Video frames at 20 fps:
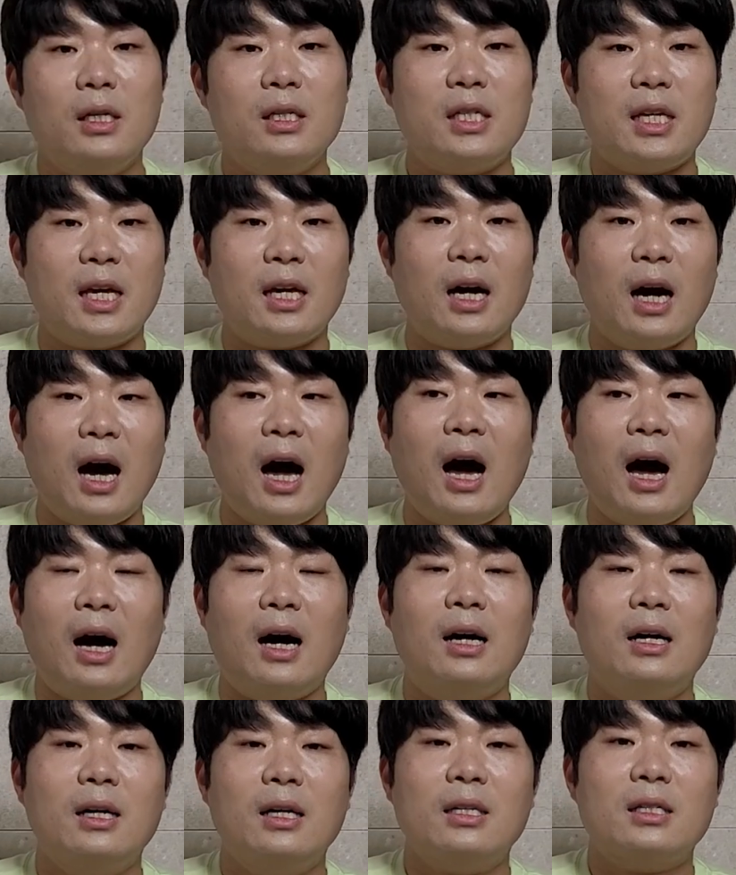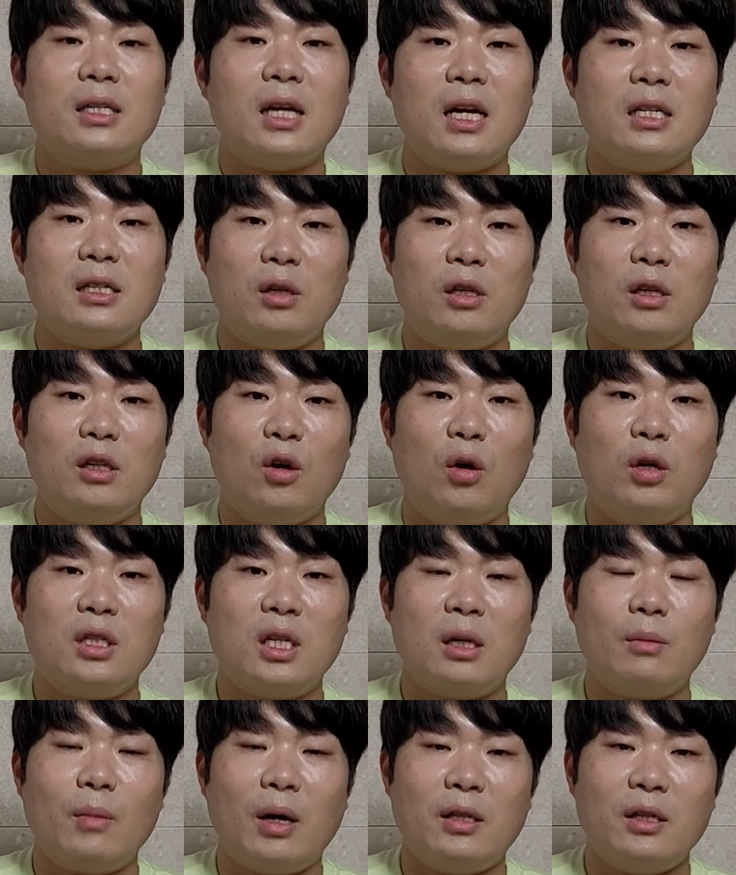제가 사실 이
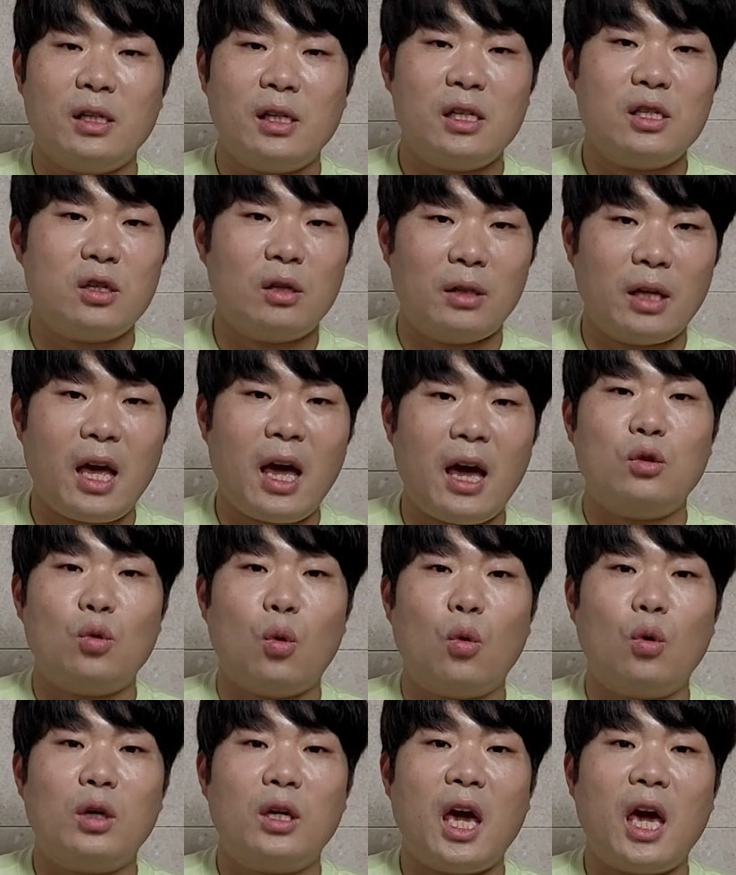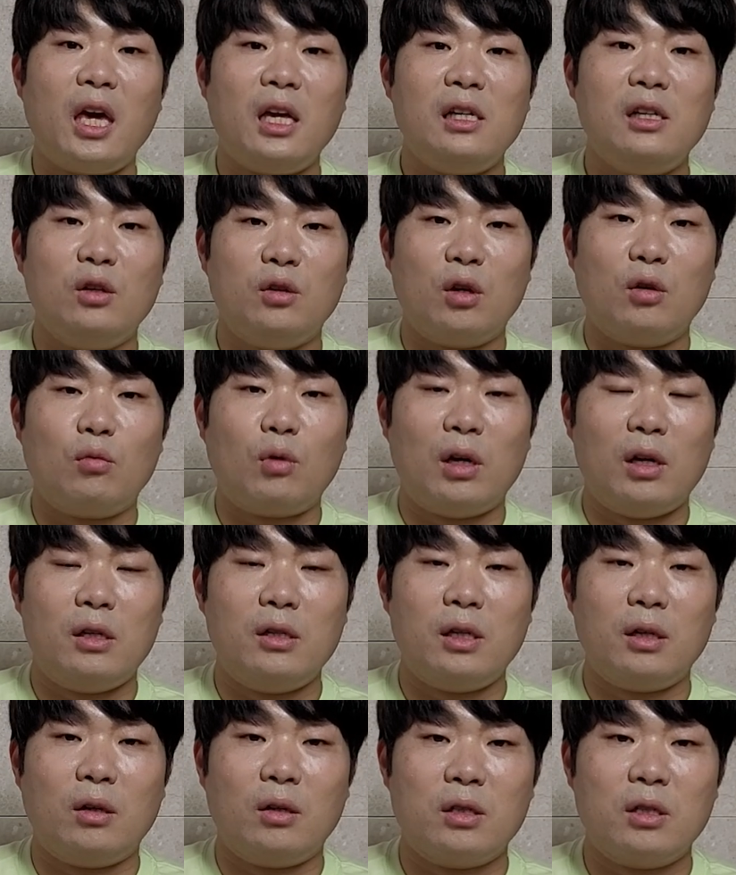영상 만들기 전에 독해일 영역
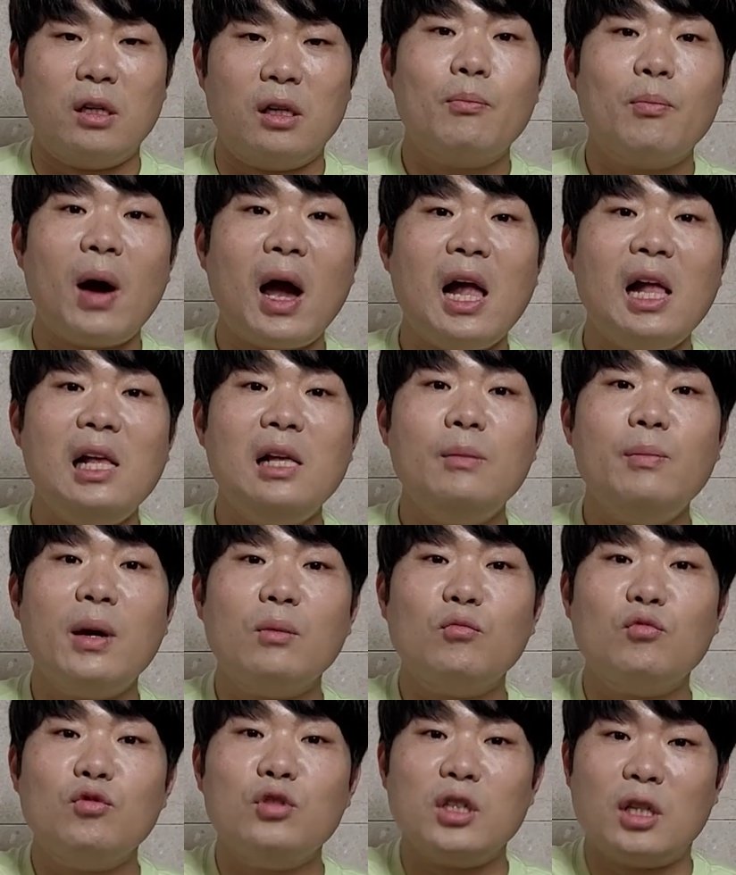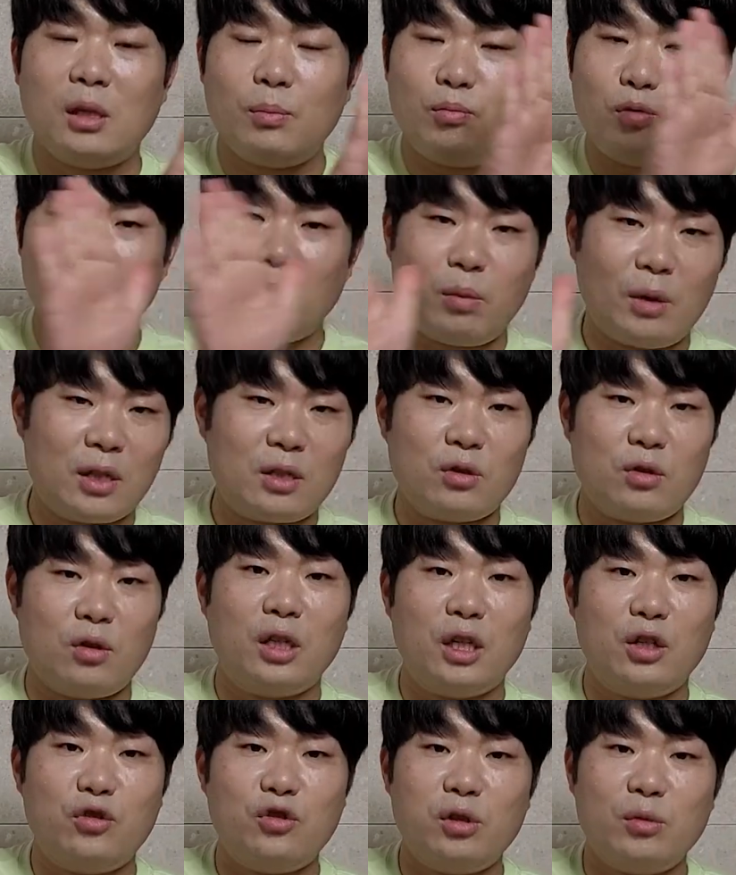관련된 것을 800문제를
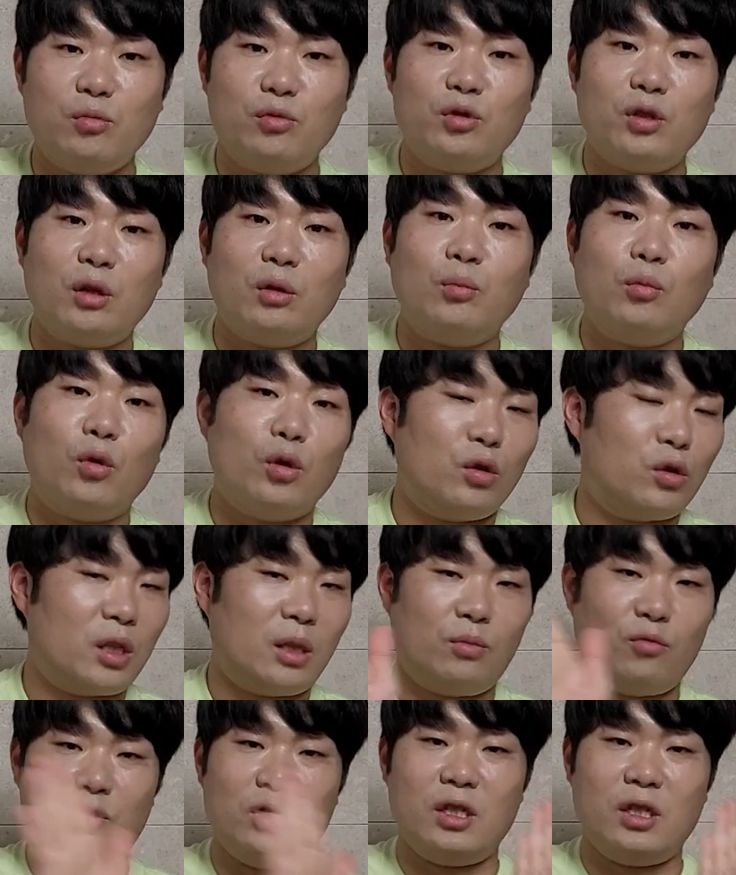풀어봤어요 기출문제하고 모의고사